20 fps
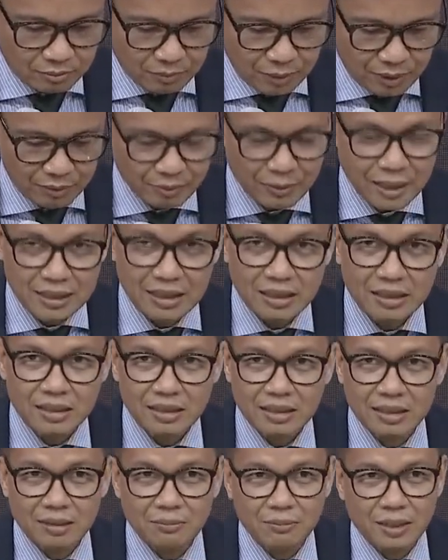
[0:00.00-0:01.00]
perdebatan
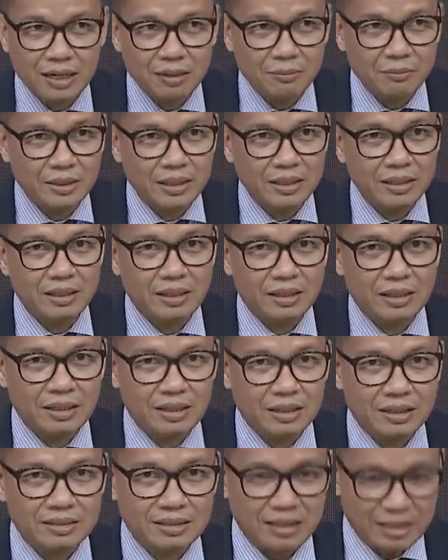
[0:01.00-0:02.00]
kita malam ini
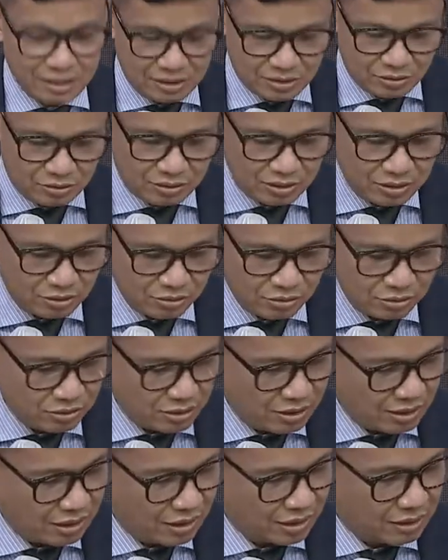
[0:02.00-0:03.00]
adalah saya juga setuju
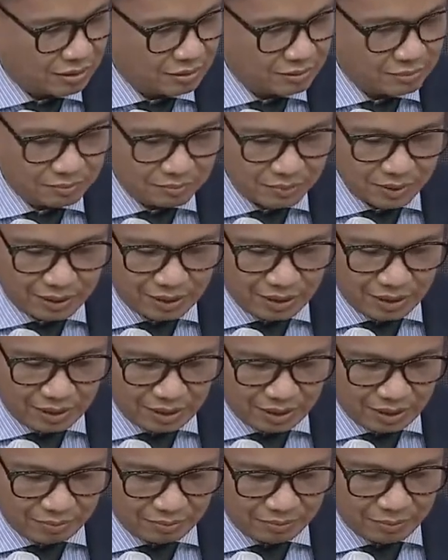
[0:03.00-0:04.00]
dengan
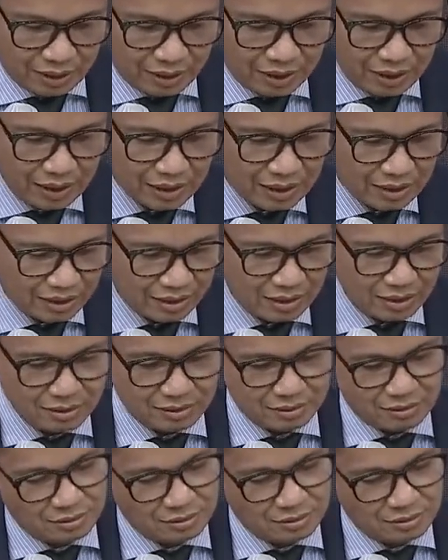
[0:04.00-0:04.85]
pertanyaan Pak Karni.